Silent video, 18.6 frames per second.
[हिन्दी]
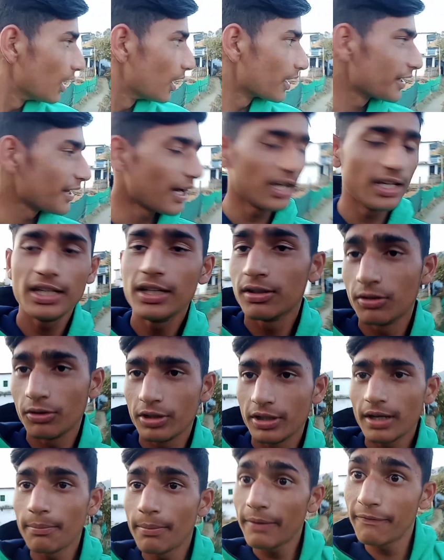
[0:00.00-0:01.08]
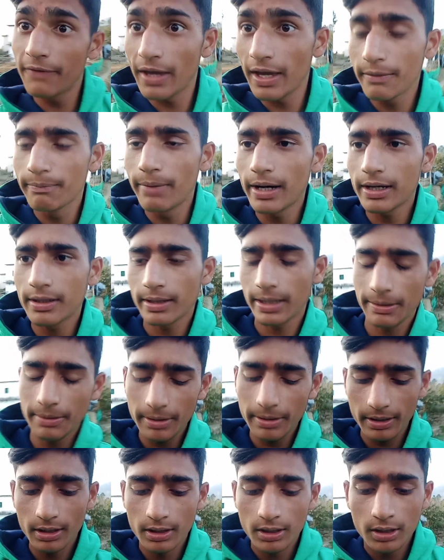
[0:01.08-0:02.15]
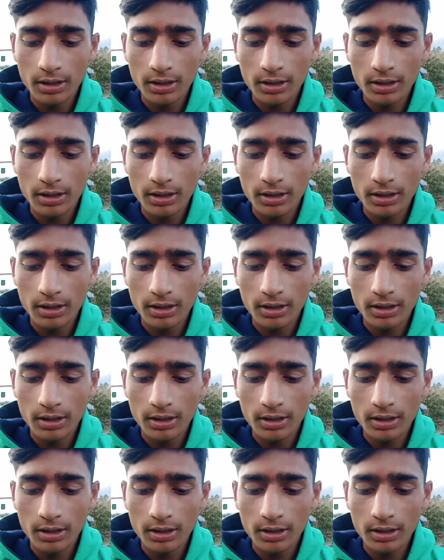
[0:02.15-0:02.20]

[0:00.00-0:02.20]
हरियाली हो रही है मैं एक बार कभी